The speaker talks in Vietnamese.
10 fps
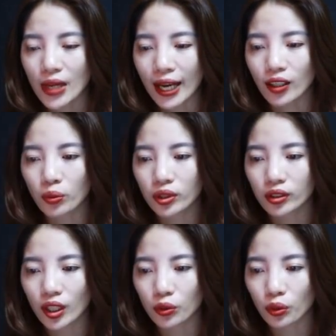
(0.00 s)
Anh không đưa
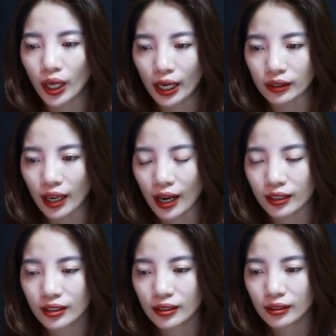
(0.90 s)
tiền tôi hàng
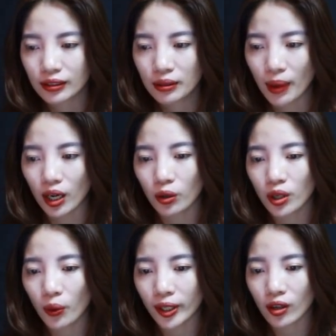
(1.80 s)
tháng, mà lâu
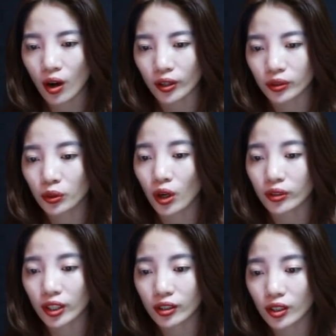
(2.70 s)
lâu anh hỏi tôi
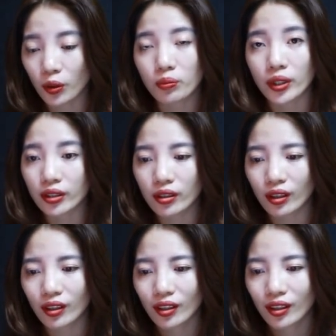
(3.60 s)
còn tiền không mới
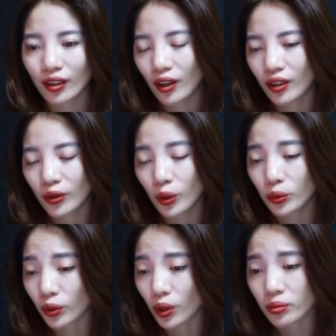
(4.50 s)
đưa.
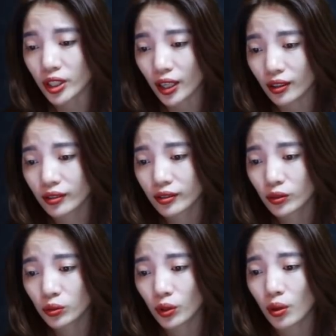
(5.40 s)
Tôi không trách,
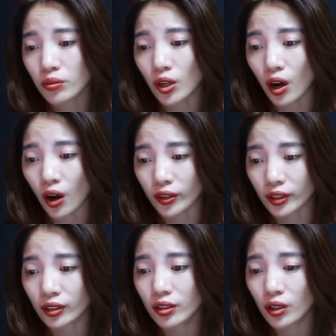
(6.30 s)
tôi không dò hỏi
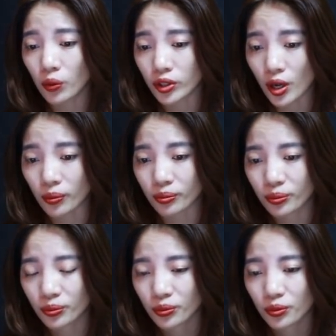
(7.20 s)
tiền lương của chồng,
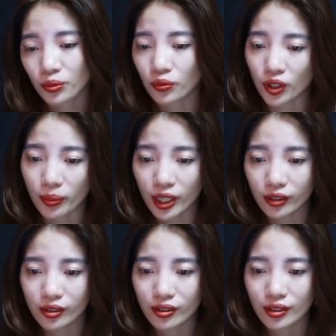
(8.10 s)
vì
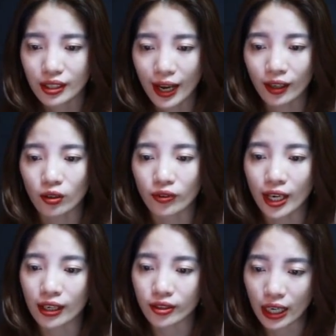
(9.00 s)
biết anh còn
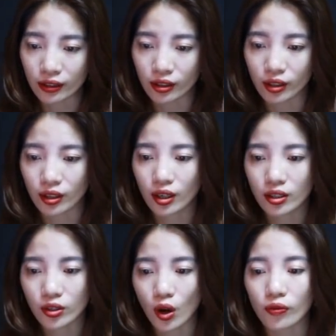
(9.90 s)
phải đang trả nợ
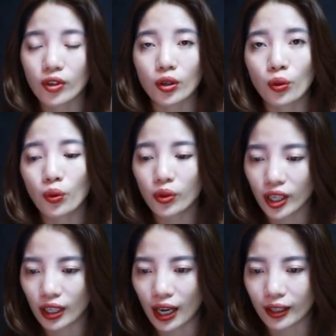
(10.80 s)
do vợ cũ
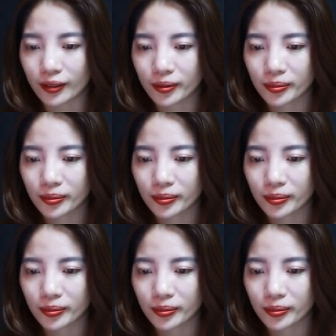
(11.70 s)
để lại.